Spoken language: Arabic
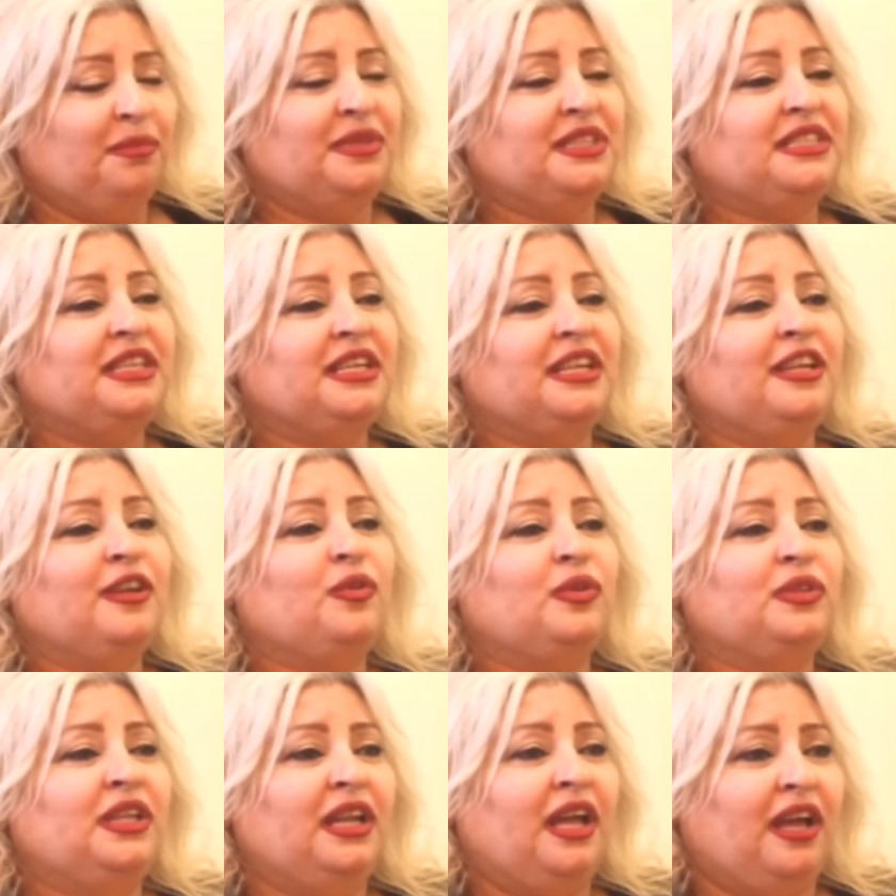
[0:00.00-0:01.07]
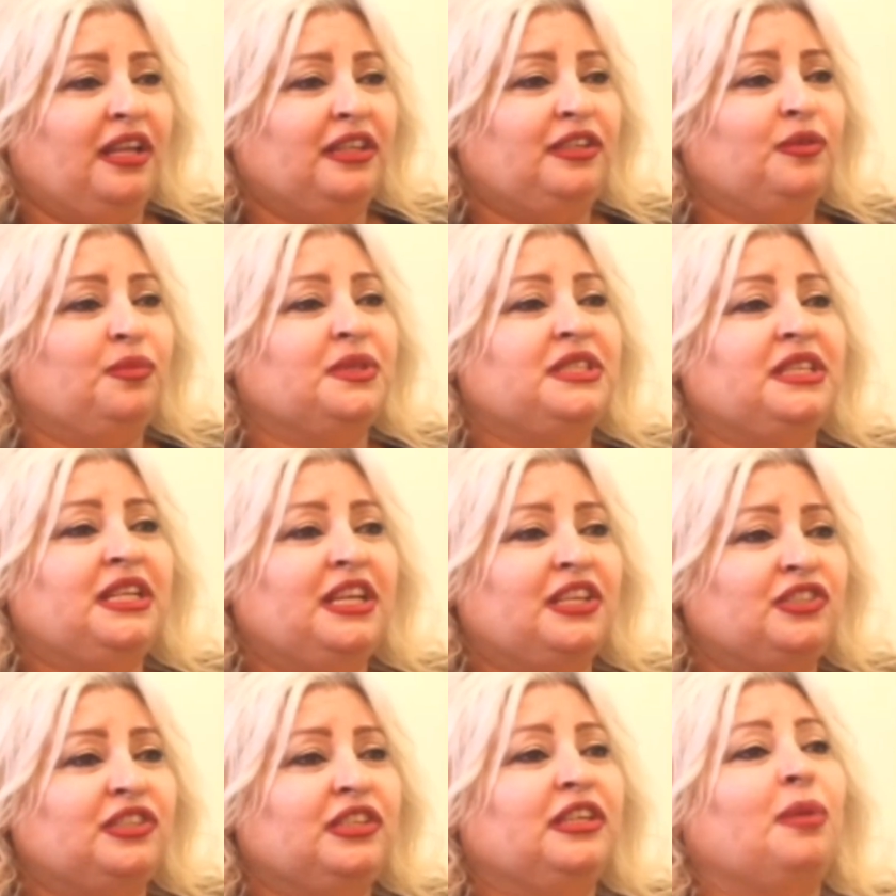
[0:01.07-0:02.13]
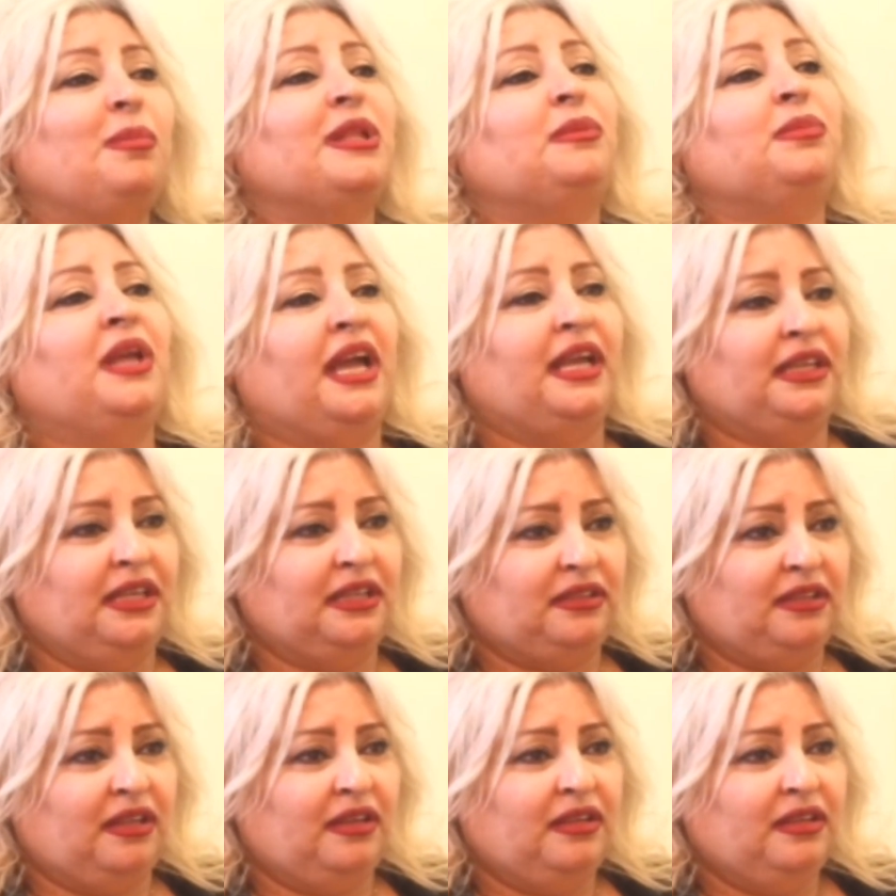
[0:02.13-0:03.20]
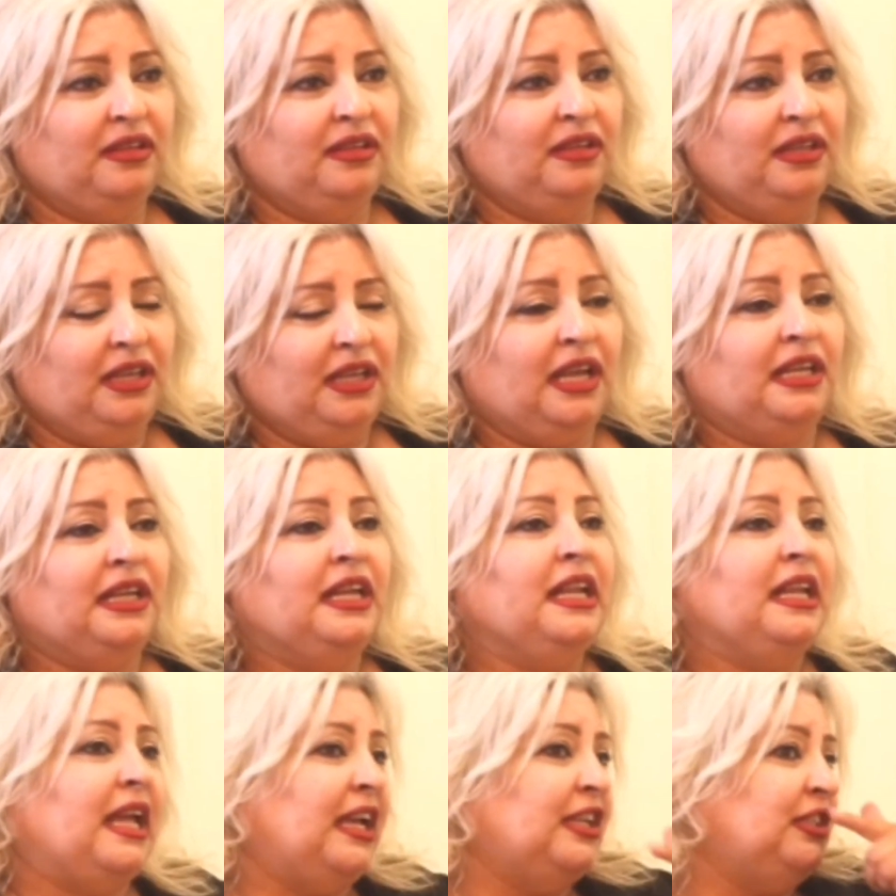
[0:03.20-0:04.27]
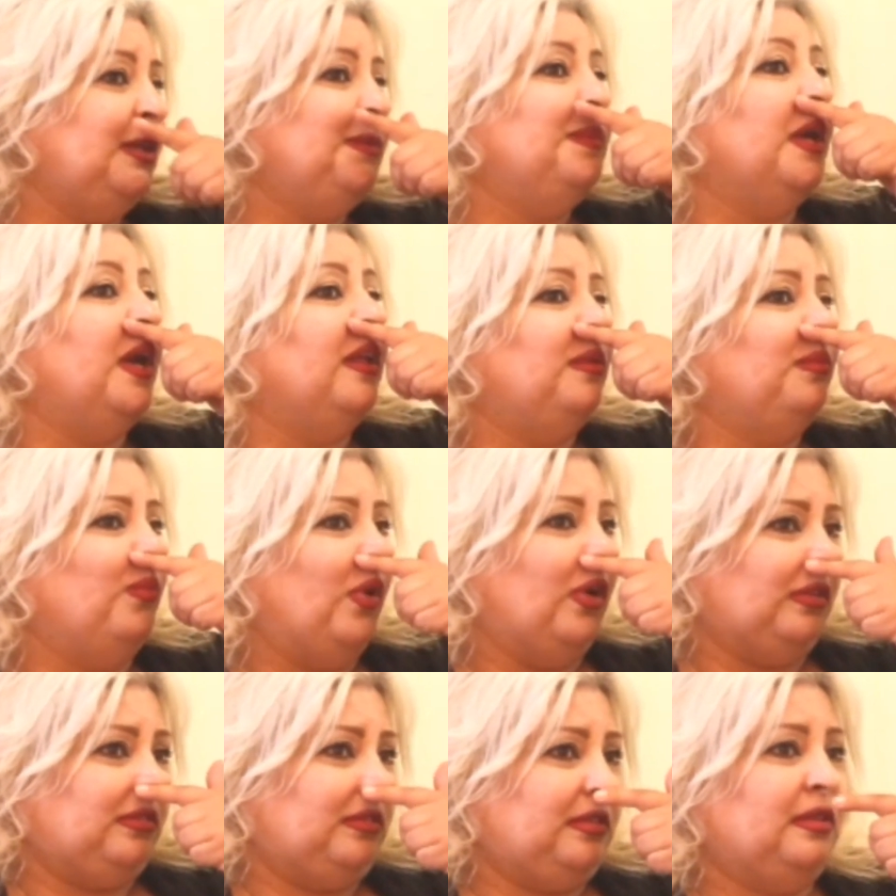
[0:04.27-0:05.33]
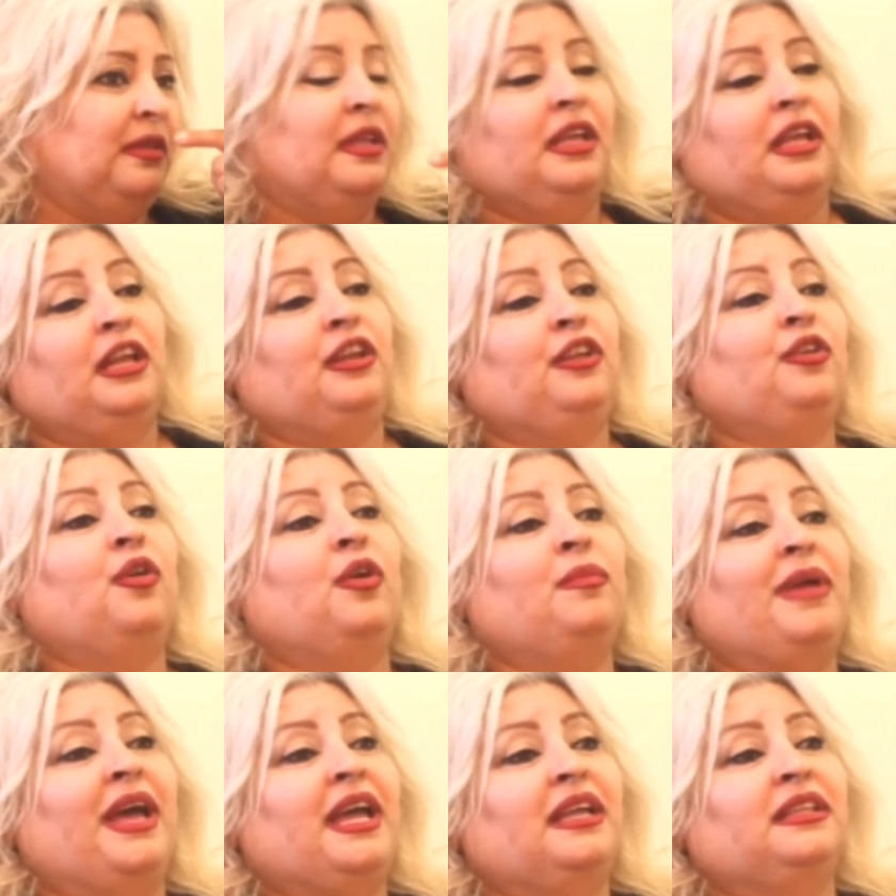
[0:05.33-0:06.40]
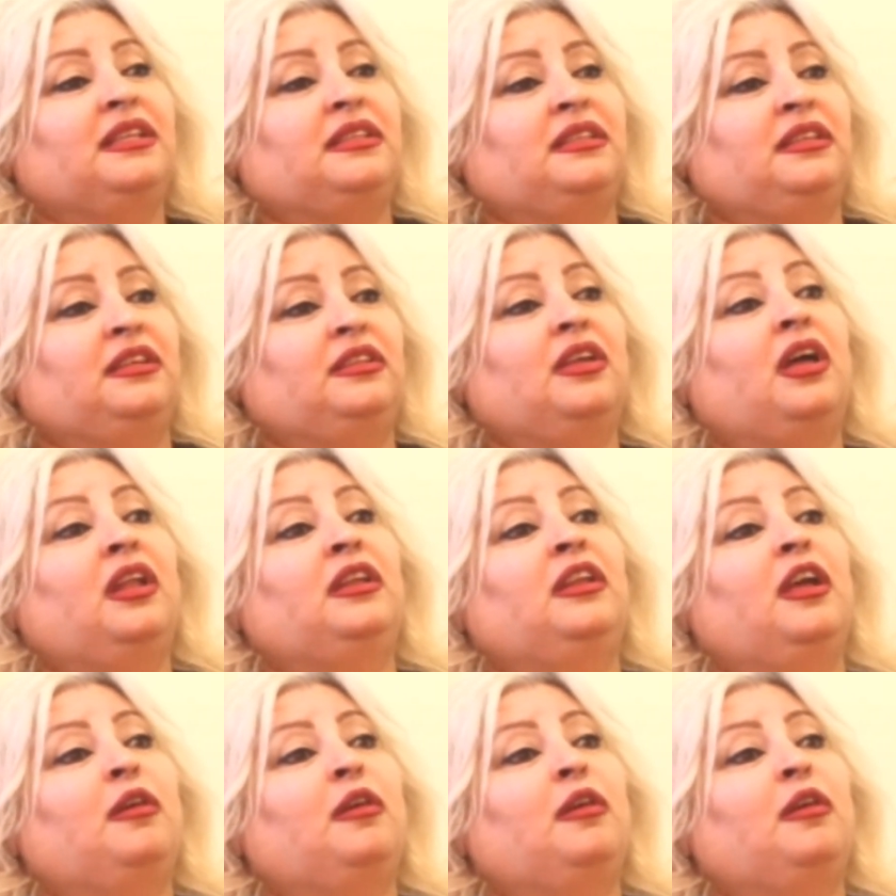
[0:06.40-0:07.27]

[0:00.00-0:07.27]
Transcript: بنصير ناخذ العادي وبصير هالشي نمط بحياتنا يعني نحن عايشين بانماط اليوم اخذت نضال